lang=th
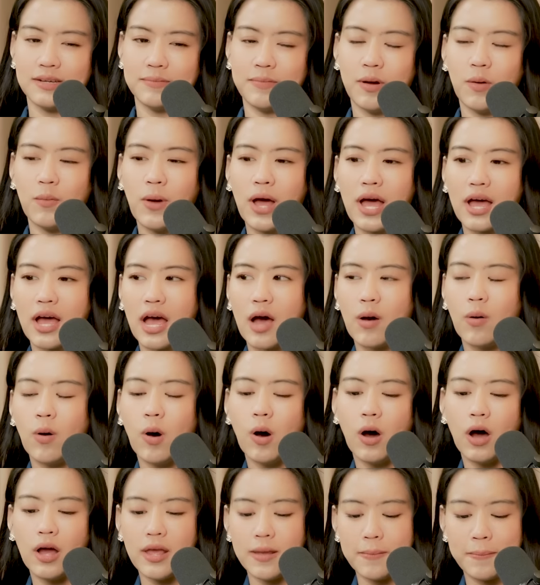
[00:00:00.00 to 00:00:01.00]
เพราะว่าเขา
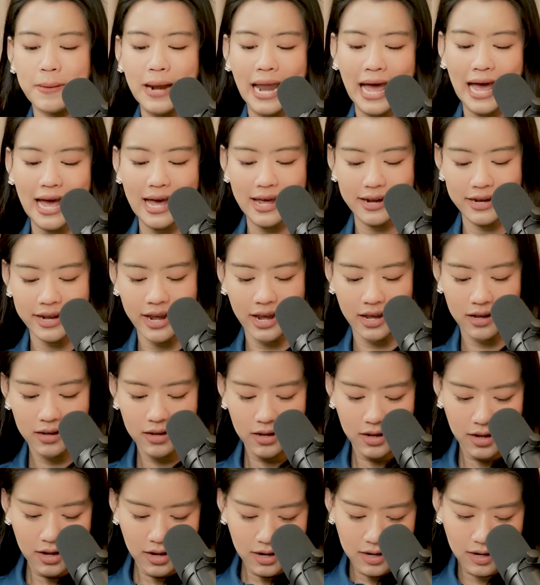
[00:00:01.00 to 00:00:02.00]
ห้อยพระเนี่ย
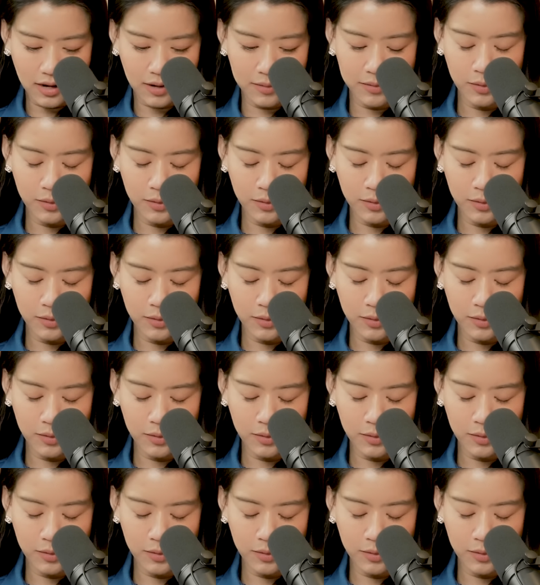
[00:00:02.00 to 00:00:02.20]
แล้